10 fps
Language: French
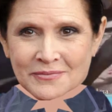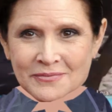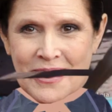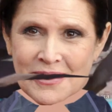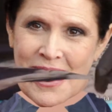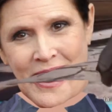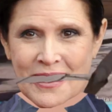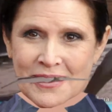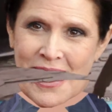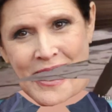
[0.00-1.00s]

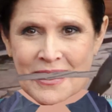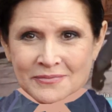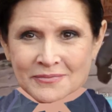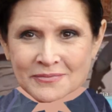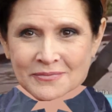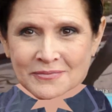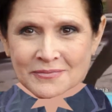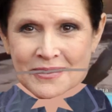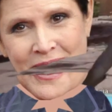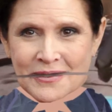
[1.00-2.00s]
Malheureusement,
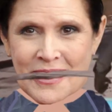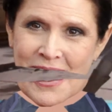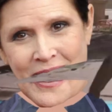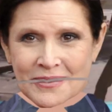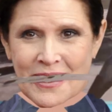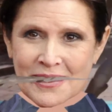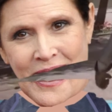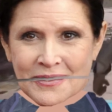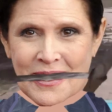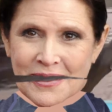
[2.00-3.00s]
le souvenir des
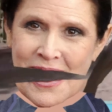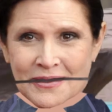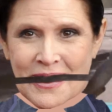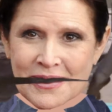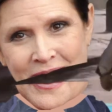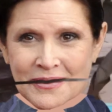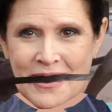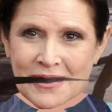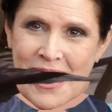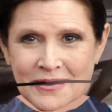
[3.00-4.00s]
massacres ethniques et de la
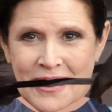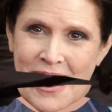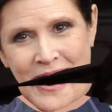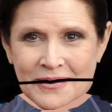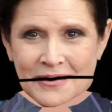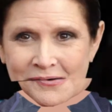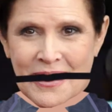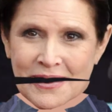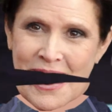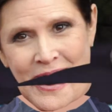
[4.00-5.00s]
privation de la liberté a
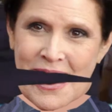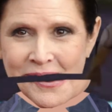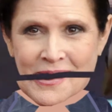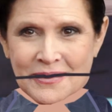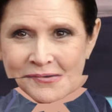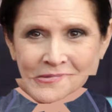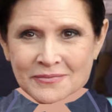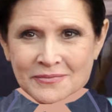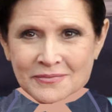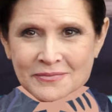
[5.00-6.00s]
disparu chez les
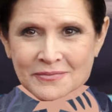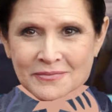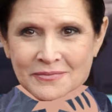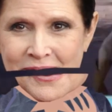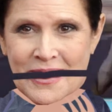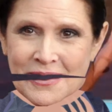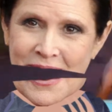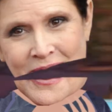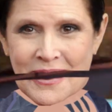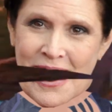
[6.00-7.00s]
anciens. Et
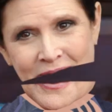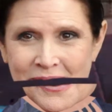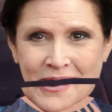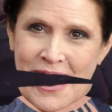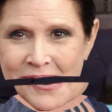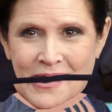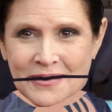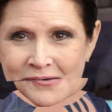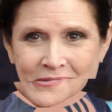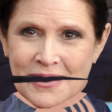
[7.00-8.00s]
l'image idéalisée de
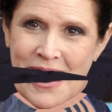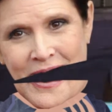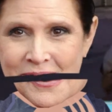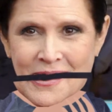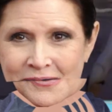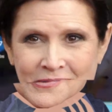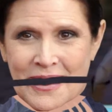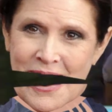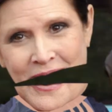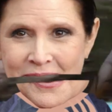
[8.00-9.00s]
l'époque impériale sert
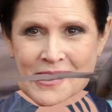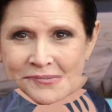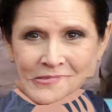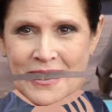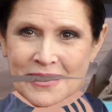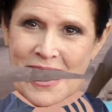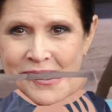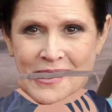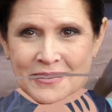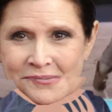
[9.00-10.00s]
de comparaison pour
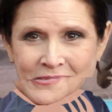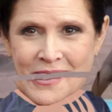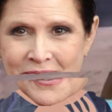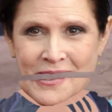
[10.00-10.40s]
critiquer la